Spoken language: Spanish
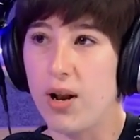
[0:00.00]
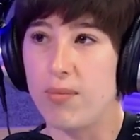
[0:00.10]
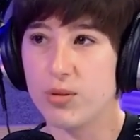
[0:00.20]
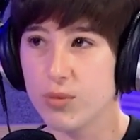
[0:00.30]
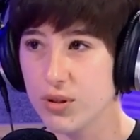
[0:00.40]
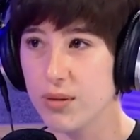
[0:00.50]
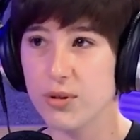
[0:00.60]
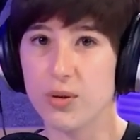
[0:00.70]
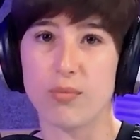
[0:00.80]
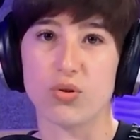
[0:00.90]
pero al mismo
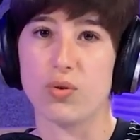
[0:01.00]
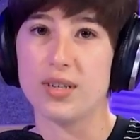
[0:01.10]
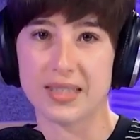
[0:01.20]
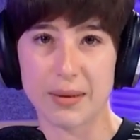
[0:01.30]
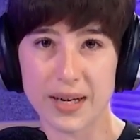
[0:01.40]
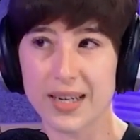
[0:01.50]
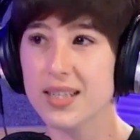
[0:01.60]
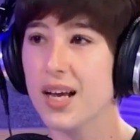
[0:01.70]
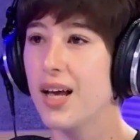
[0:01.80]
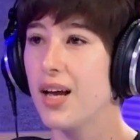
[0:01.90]
tiempo llevamos unas
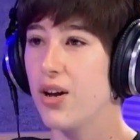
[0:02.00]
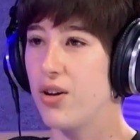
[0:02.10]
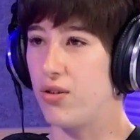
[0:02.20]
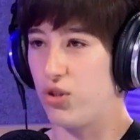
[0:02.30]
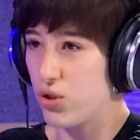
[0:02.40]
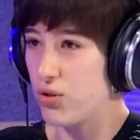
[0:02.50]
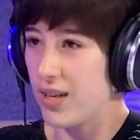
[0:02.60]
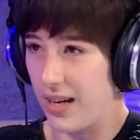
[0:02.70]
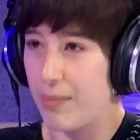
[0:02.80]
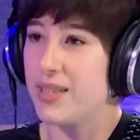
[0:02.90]
semanas yo estoy
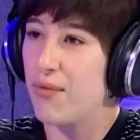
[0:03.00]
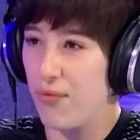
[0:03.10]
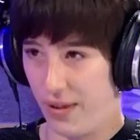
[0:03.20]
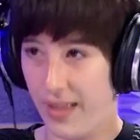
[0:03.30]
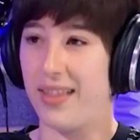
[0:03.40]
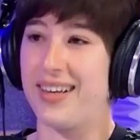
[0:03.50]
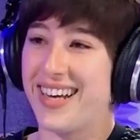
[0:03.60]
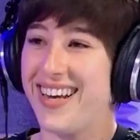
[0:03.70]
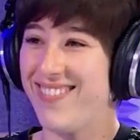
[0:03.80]
realmente enfadada.